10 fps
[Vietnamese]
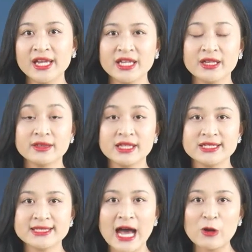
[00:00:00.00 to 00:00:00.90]
Hiện
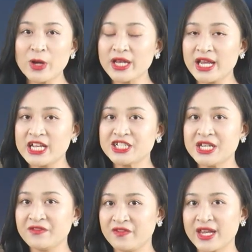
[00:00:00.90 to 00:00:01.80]
tỷ giá USD
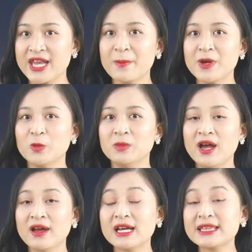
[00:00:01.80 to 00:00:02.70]
trên Việt Nam đồng
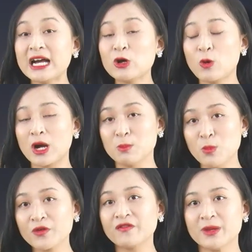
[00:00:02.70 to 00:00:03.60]
đã tăng
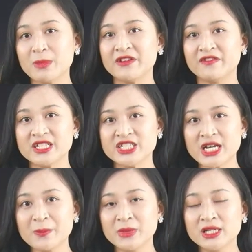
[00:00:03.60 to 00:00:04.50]
khoảng
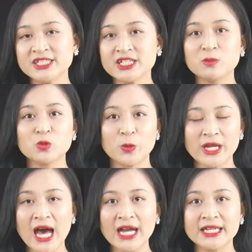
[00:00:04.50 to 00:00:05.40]
1,7% trong
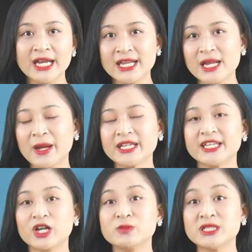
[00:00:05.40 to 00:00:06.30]
quý 2 năm
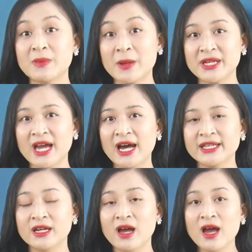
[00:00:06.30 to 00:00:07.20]

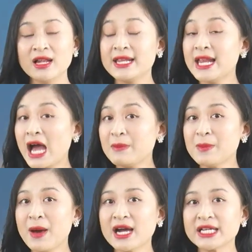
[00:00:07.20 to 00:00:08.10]
2022 lên
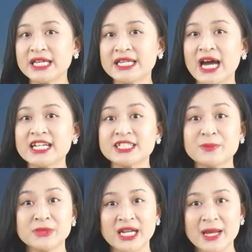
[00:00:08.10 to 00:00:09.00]

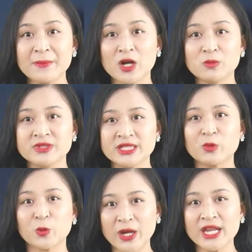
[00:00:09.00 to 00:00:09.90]
23.215 đồng
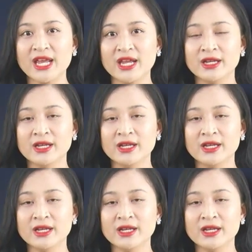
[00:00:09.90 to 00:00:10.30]
trên 1 USD,